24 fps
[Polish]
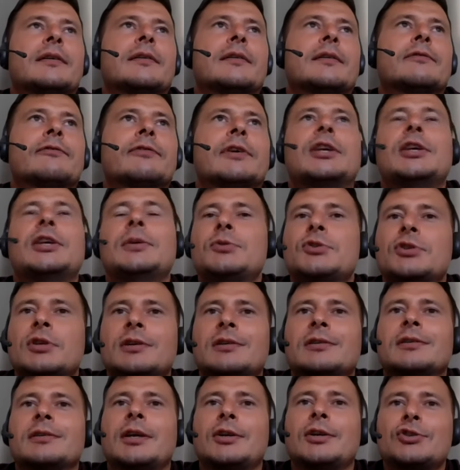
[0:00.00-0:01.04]
W
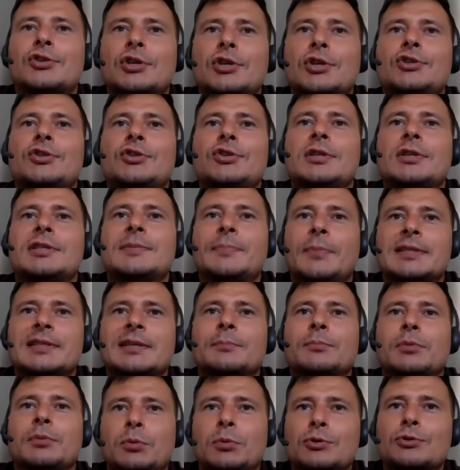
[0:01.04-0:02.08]
Egipcie najczęściej
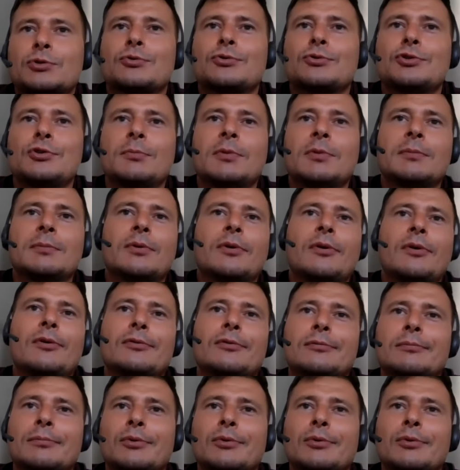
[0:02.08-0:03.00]
spędzam po prostu zimę, bo,